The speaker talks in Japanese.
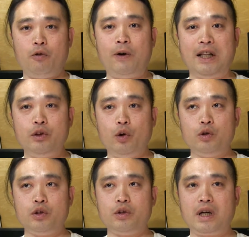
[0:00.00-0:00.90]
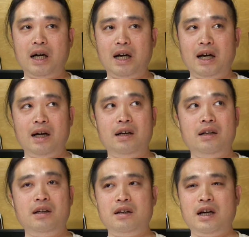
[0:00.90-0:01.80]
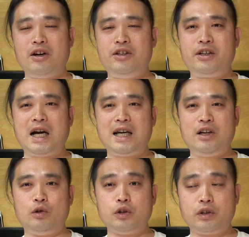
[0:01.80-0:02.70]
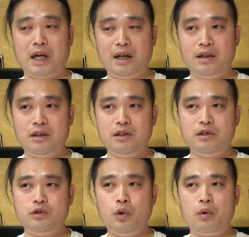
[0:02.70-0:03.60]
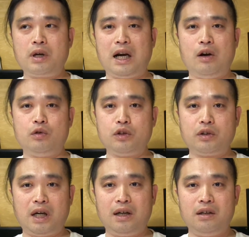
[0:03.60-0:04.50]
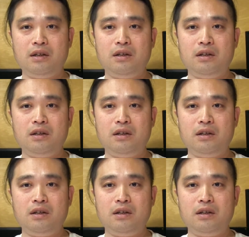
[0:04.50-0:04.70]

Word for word: ファンの音とか、室外機の音とか、遠くからの音とか、